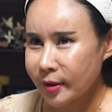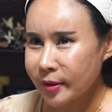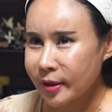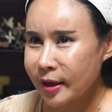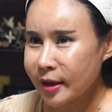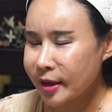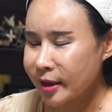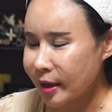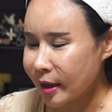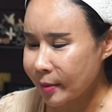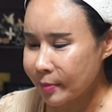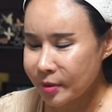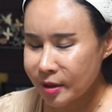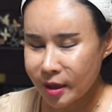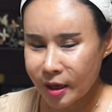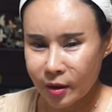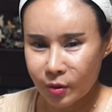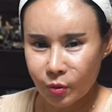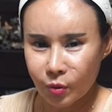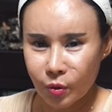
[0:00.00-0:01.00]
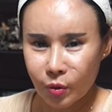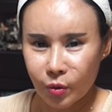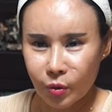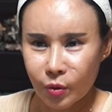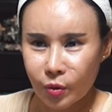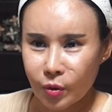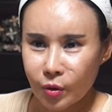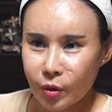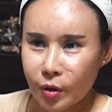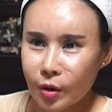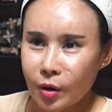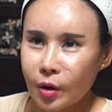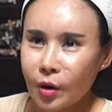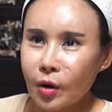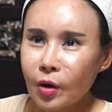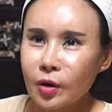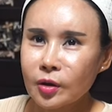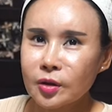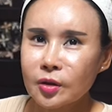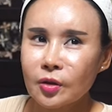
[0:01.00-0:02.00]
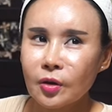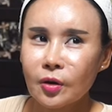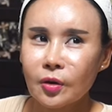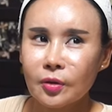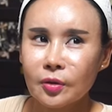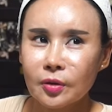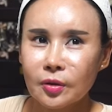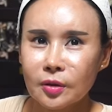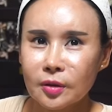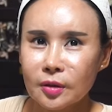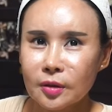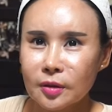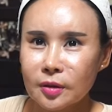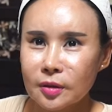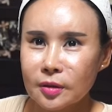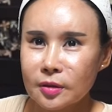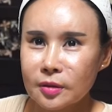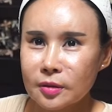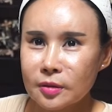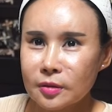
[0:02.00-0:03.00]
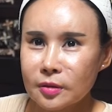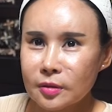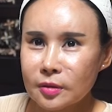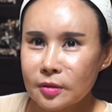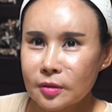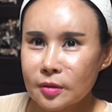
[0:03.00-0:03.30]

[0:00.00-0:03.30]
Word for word: 되게 예민하고 어떤